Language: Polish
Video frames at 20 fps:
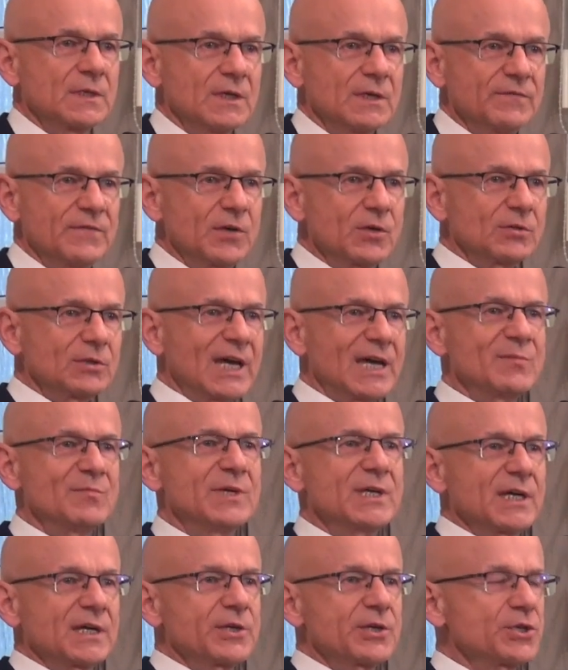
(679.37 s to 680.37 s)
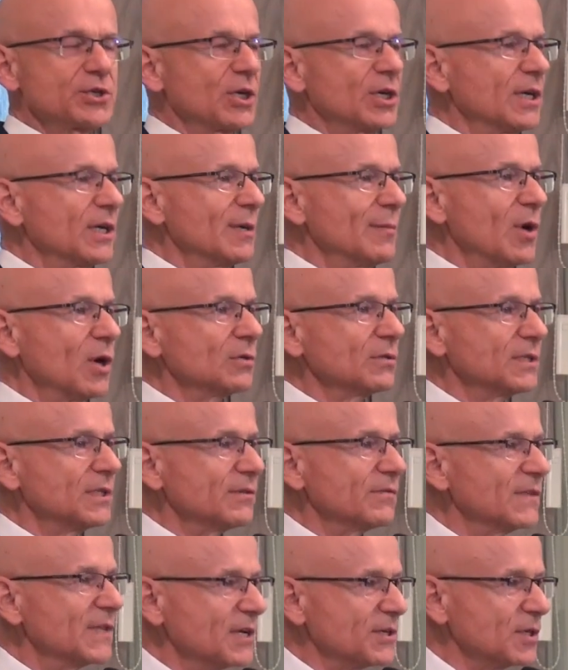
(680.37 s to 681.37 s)
Wykonajmy jakieś
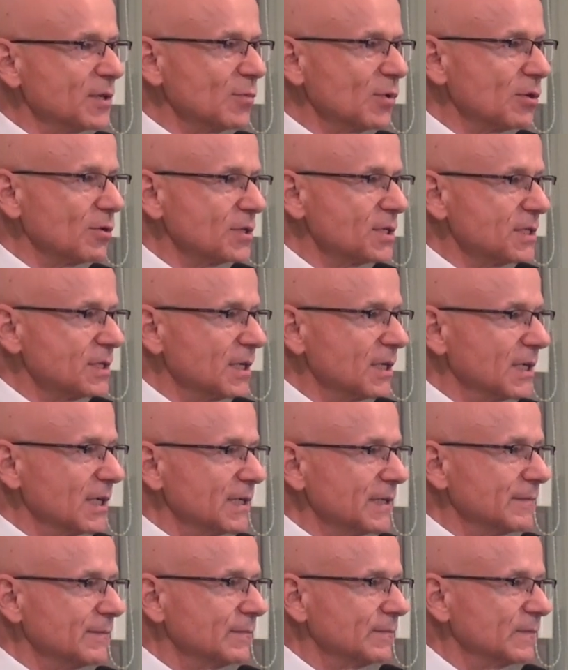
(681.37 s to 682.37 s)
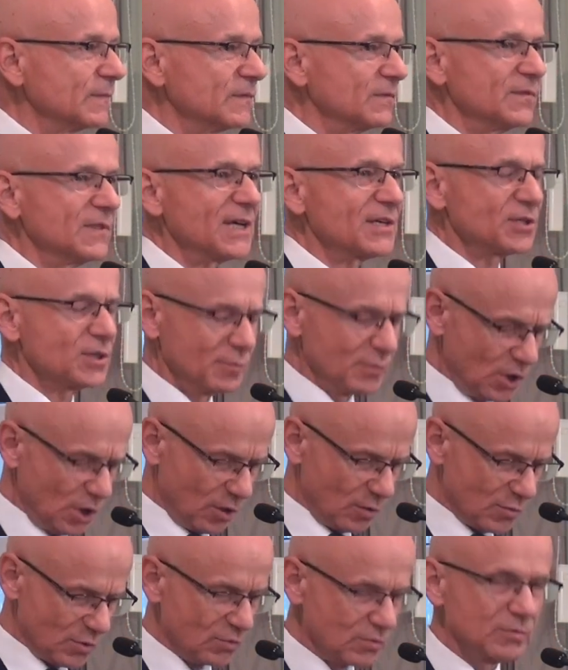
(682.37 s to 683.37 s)
remonty w naszym kościele, w naszym
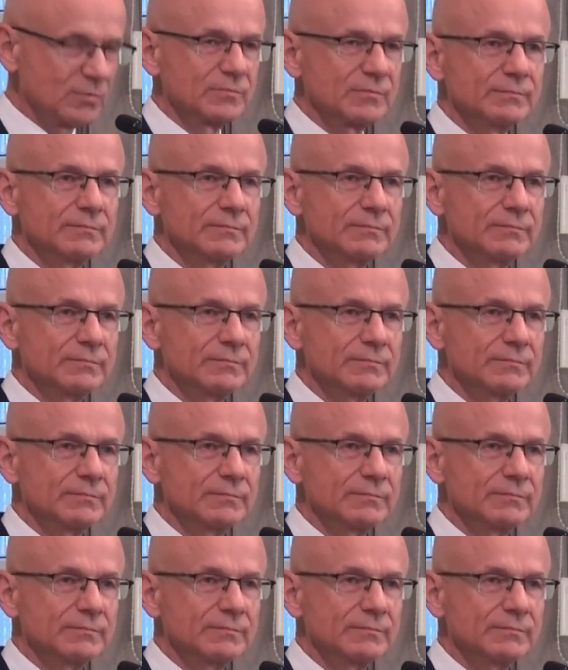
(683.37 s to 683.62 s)
domu,